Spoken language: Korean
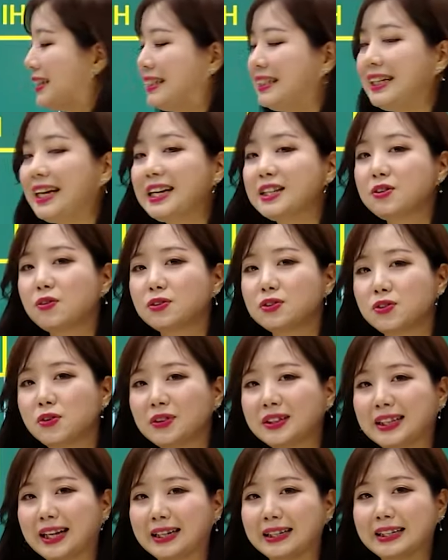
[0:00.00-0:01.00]
크게
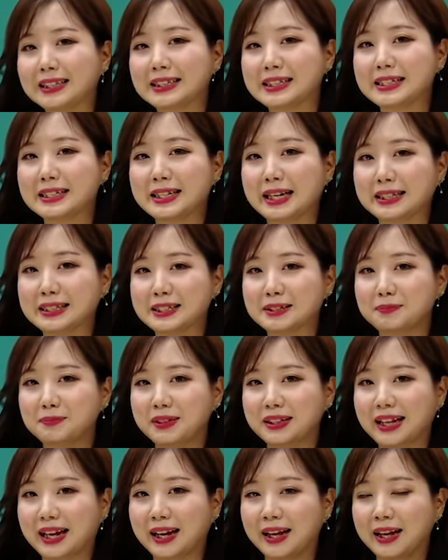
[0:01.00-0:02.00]
성적이 달라지진
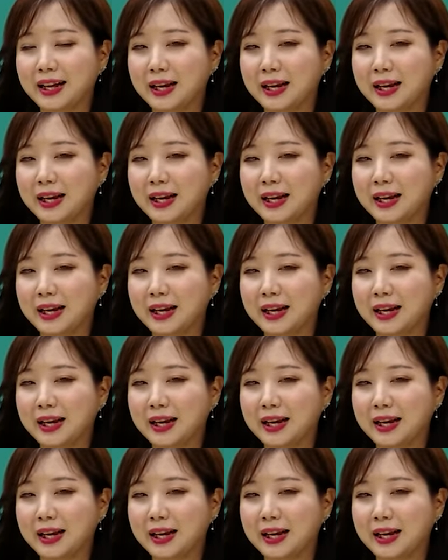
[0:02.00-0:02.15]
않습니다.